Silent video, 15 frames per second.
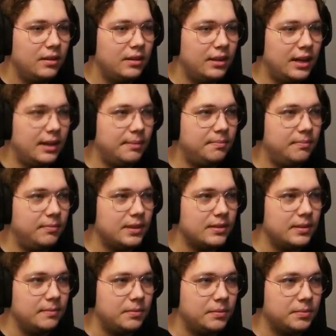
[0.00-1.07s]
Ja
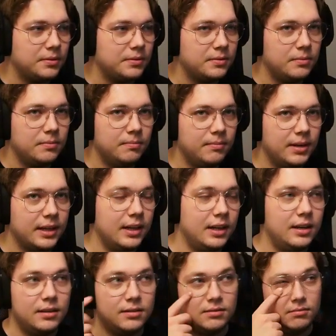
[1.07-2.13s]
jestem po prostu
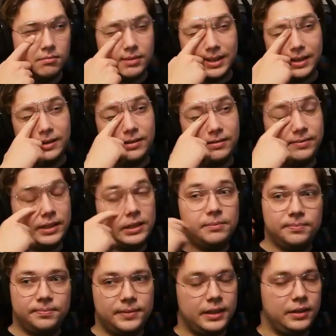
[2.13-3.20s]
mega, mega fanem
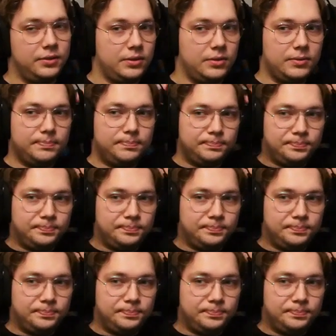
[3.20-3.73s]
takich rzeczy